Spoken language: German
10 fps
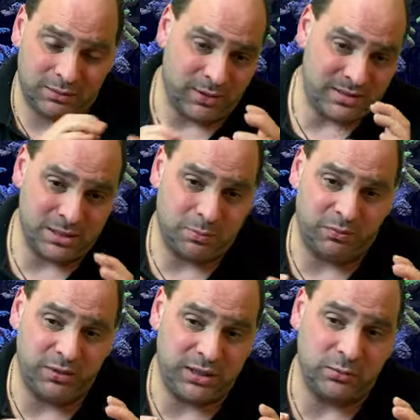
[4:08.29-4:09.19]
weil es nicht
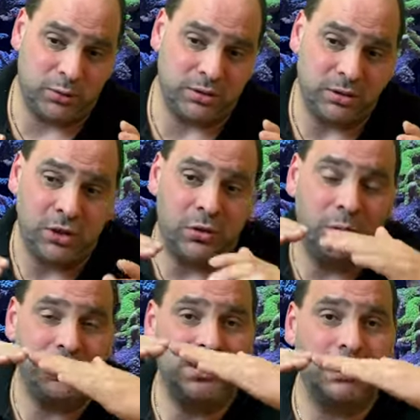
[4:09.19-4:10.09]
bewegt wurde
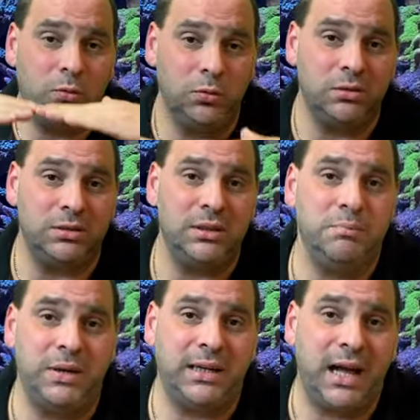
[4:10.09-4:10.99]
und sich dann unten
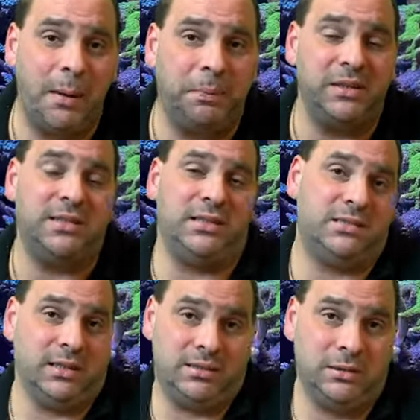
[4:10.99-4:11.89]
im Becken
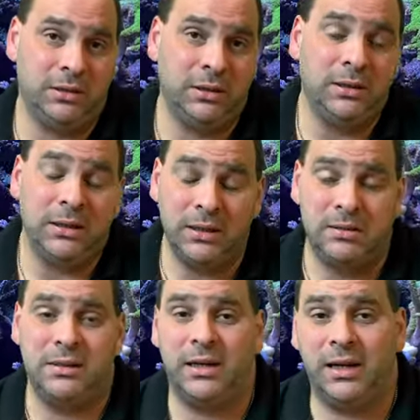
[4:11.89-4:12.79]
abgesetzt hat.
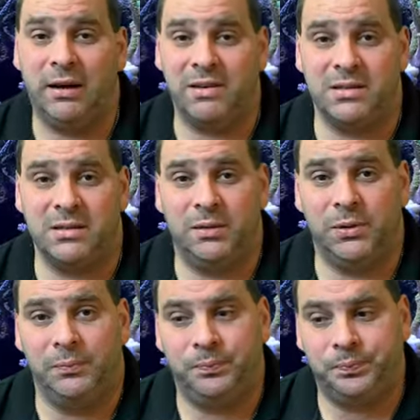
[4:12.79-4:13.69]
Hinten in der Klarwasserkammer.